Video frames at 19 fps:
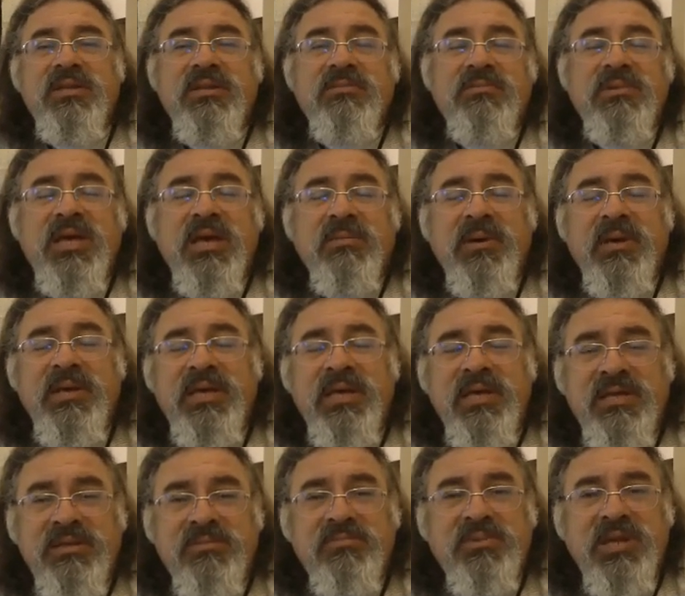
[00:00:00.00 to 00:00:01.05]
Dedim ki hemen
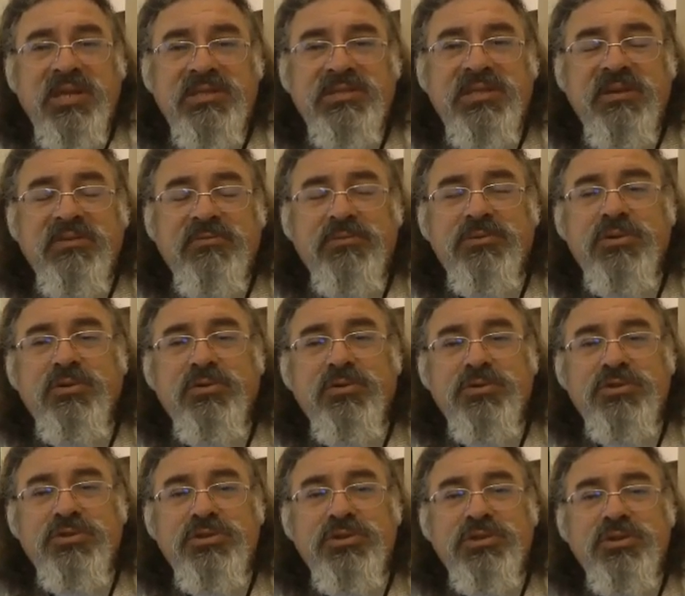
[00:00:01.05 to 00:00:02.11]
gelin. Biraz telefonda
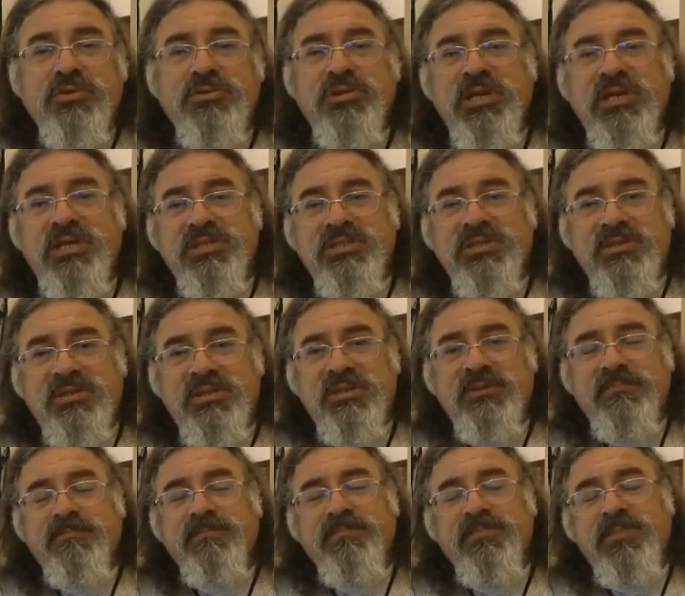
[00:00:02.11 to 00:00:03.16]
konuşunca ortaya
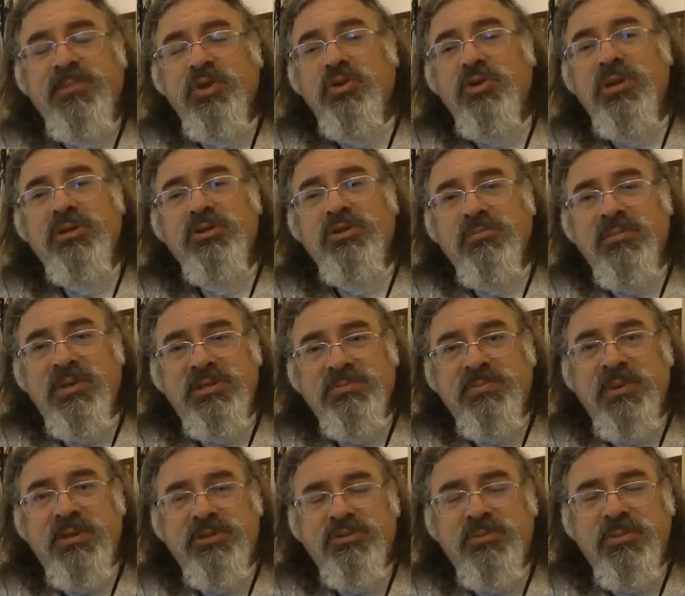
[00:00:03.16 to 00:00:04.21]
çıktı. Döner
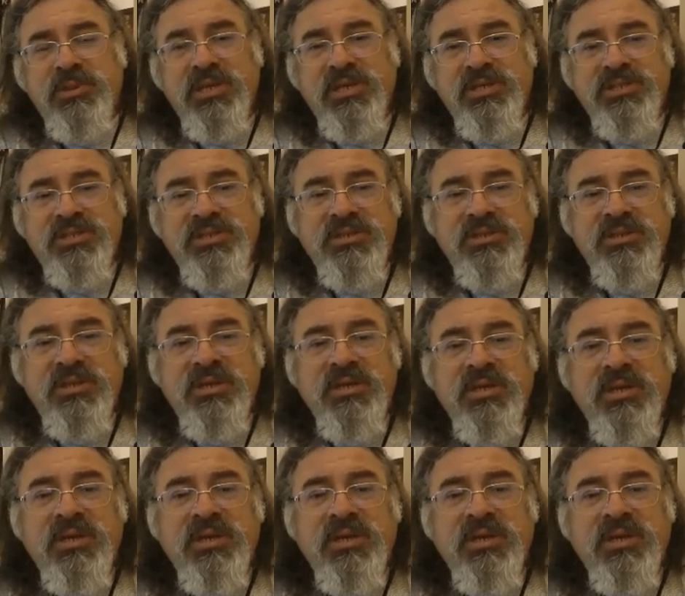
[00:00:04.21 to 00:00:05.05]
dönmez pansumanı açtı.